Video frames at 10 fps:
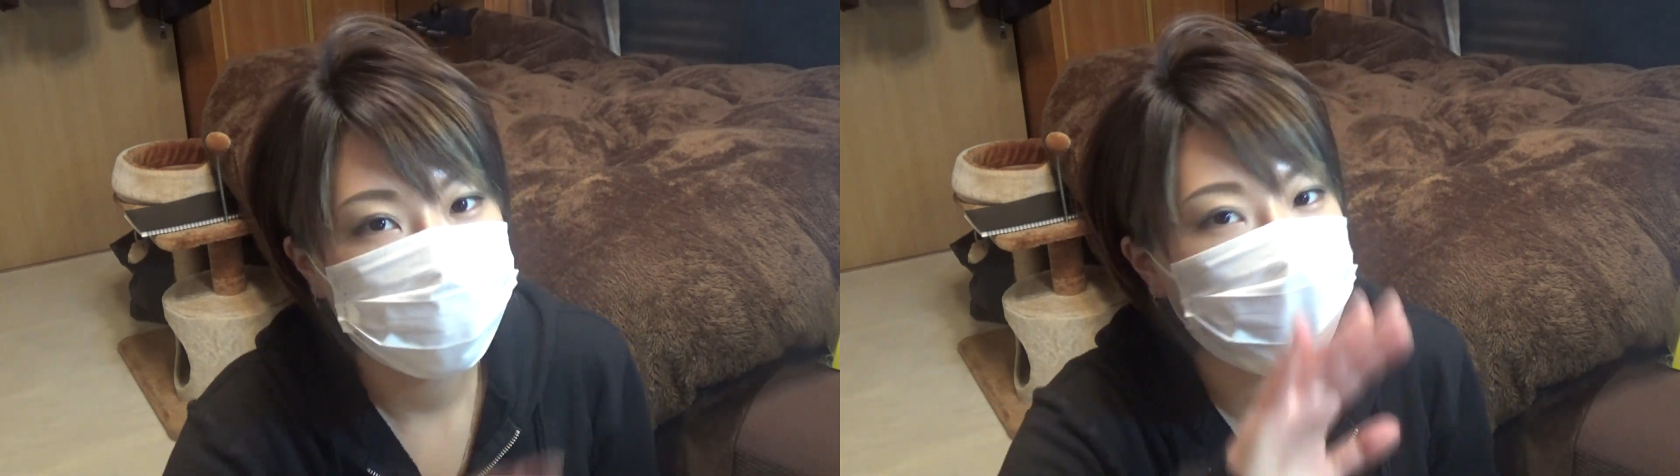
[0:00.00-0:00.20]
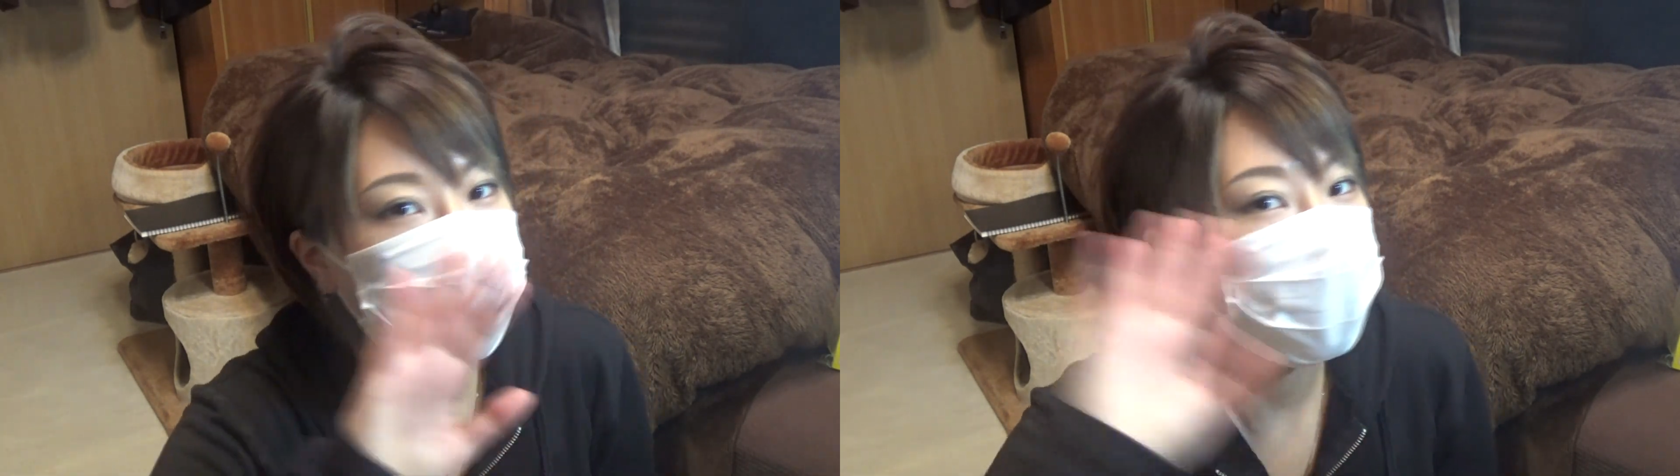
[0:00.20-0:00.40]

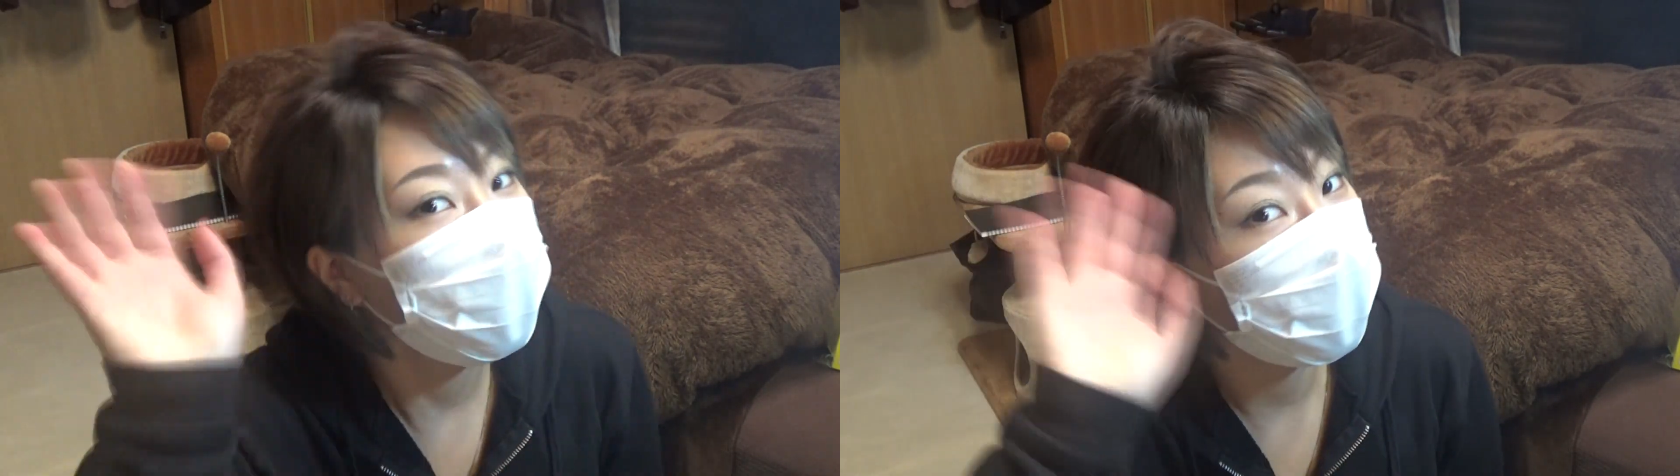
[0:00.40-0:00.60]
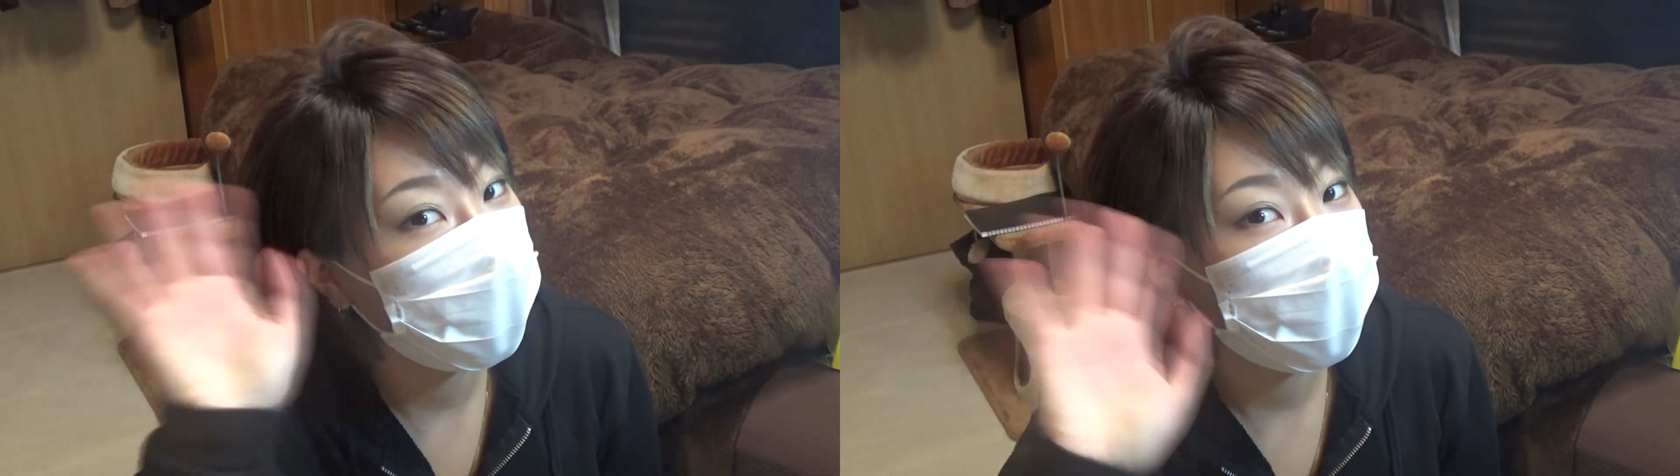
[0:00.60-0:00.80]
また
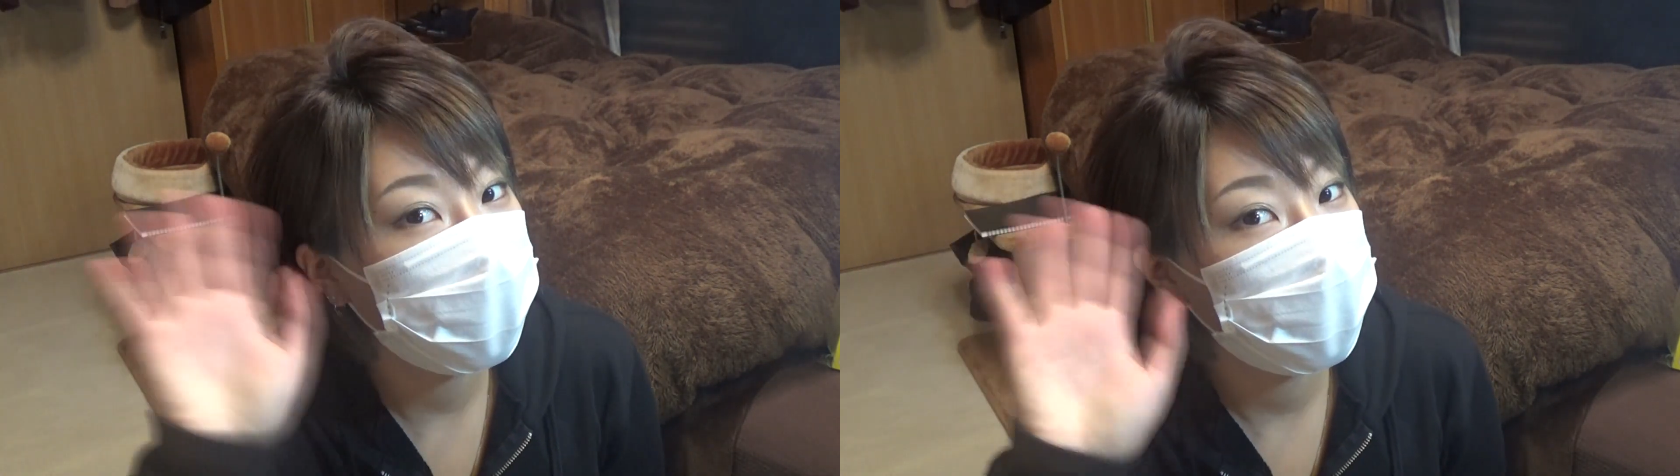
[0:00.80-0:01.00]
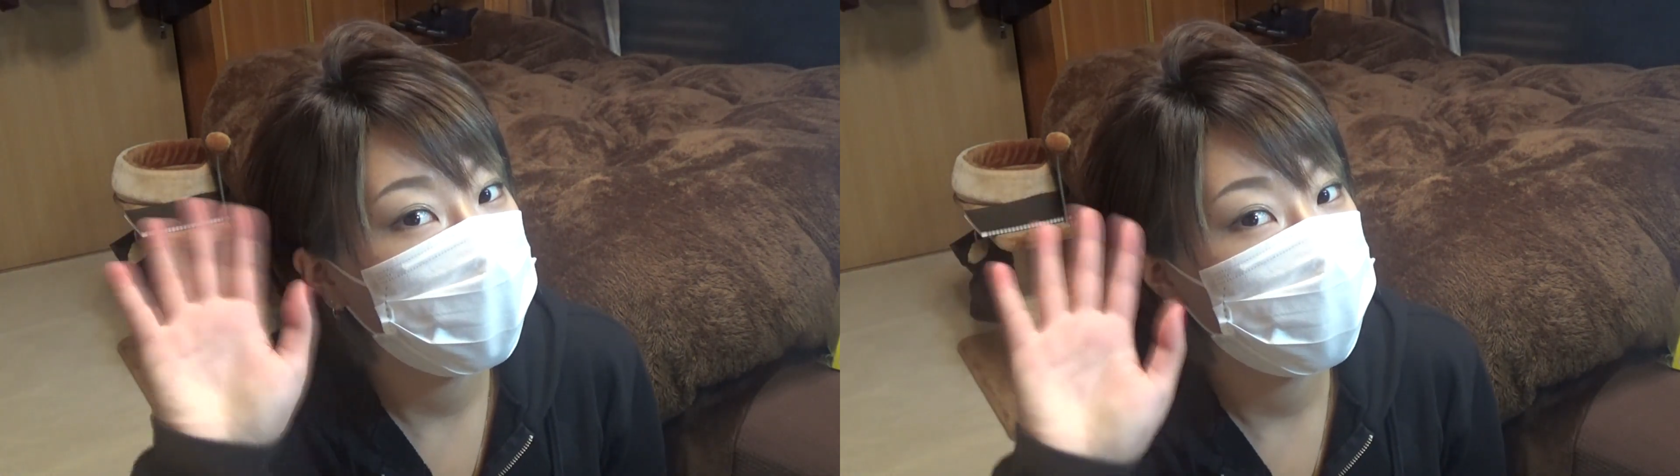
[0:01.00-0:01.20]

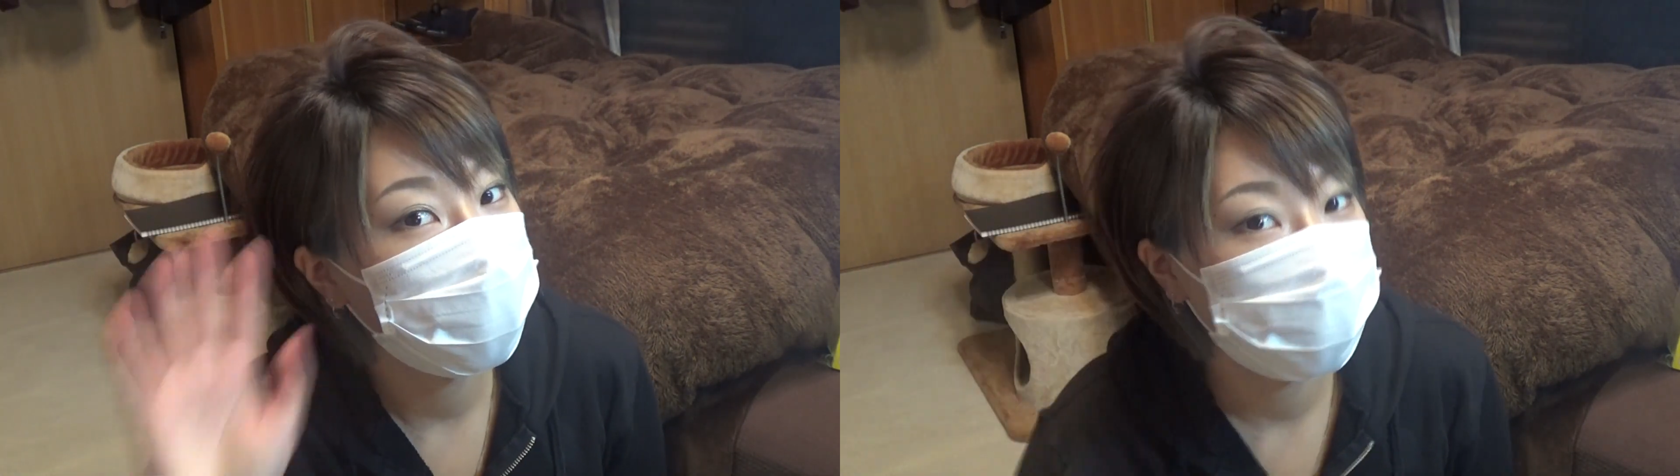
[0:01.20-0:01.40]
ね